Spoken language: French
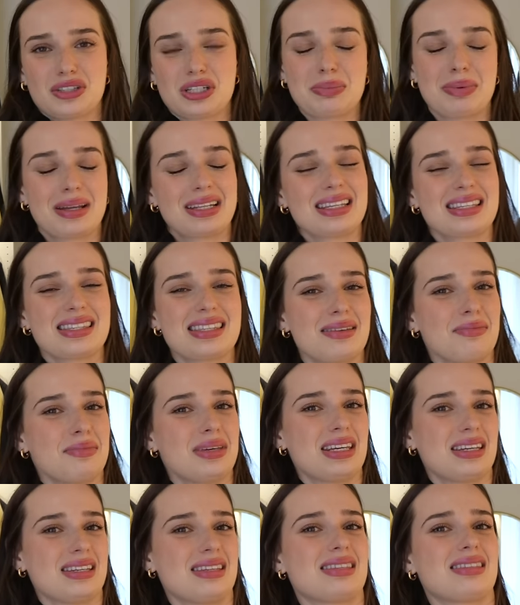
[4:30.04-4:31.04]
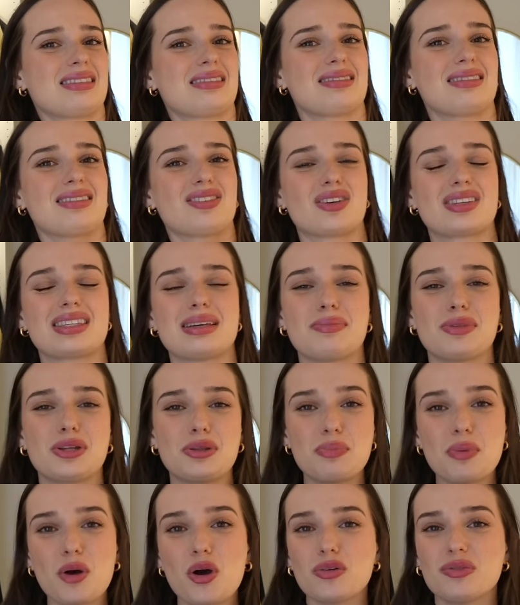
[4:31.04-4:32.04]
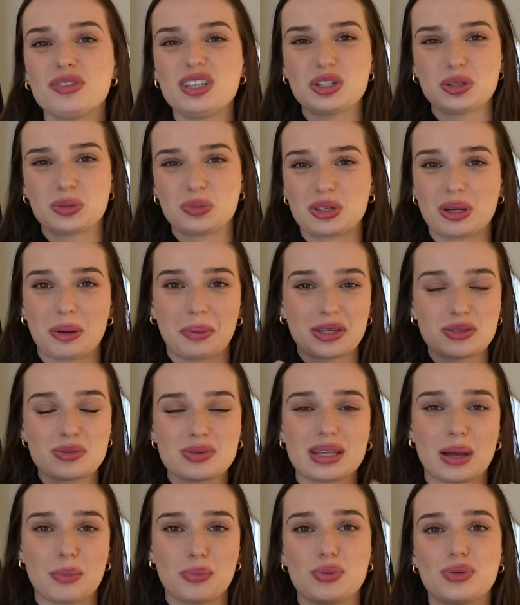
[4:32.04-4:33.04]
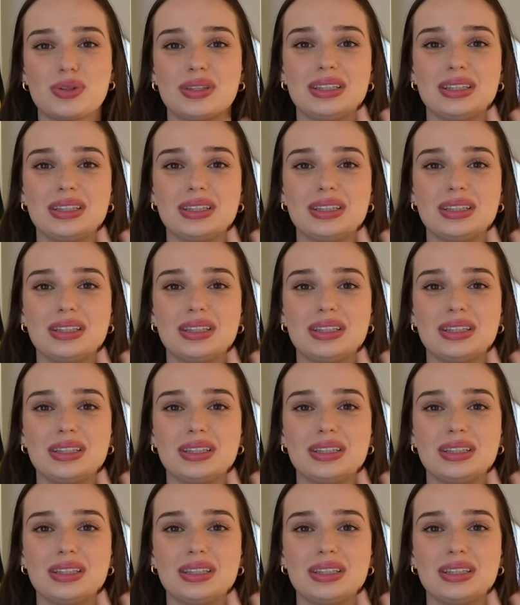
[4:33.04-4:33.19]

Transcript: j'ai pas testé mais genre ça me donne pas envie, j'ai l'impression que c'est un peu